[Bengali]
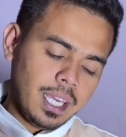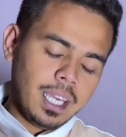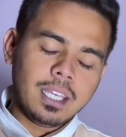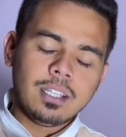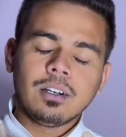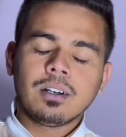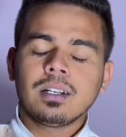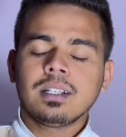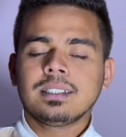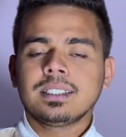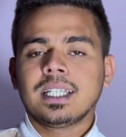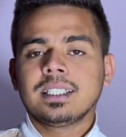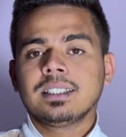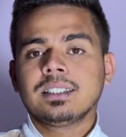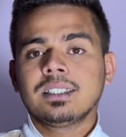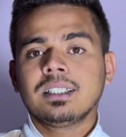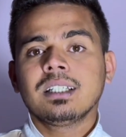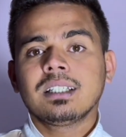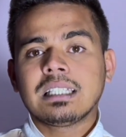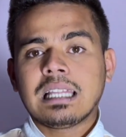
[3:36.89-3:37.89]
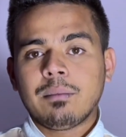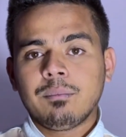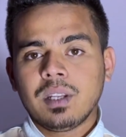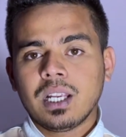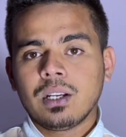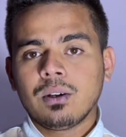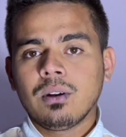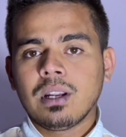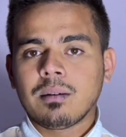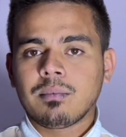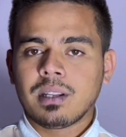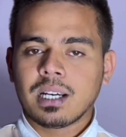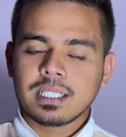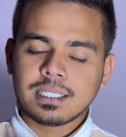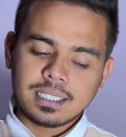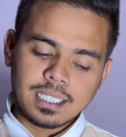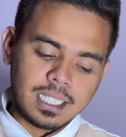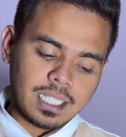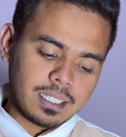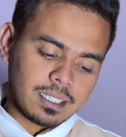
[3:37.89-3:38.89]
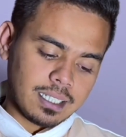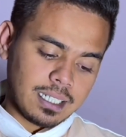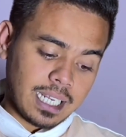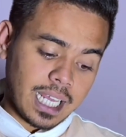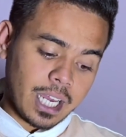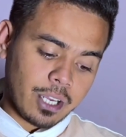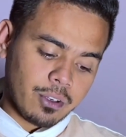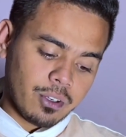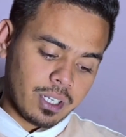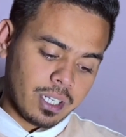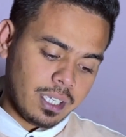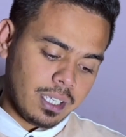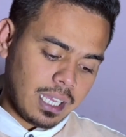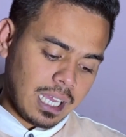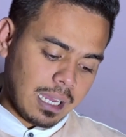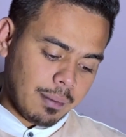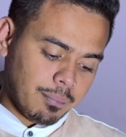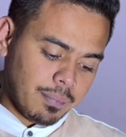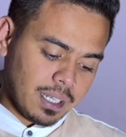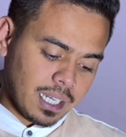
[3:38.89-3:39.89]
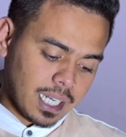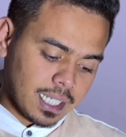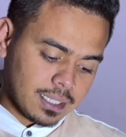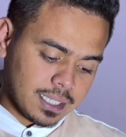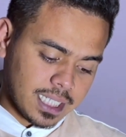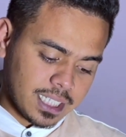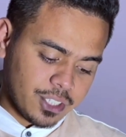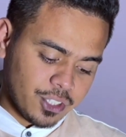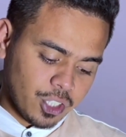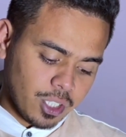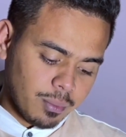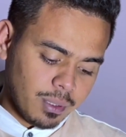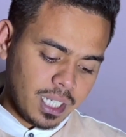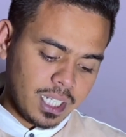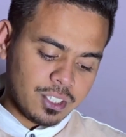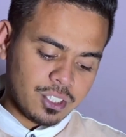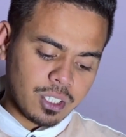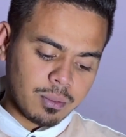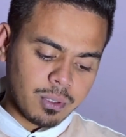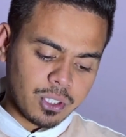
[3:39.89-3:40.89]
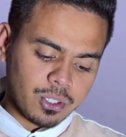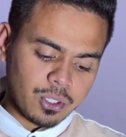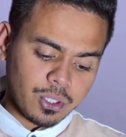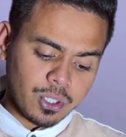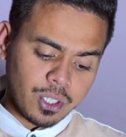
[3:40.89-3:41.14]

এই ধরনের সাজেস্টেড তামনেলগুলো আপনারা সিলেক্ট না করে আপনারা চেষ্টা করবেন নিজের মতো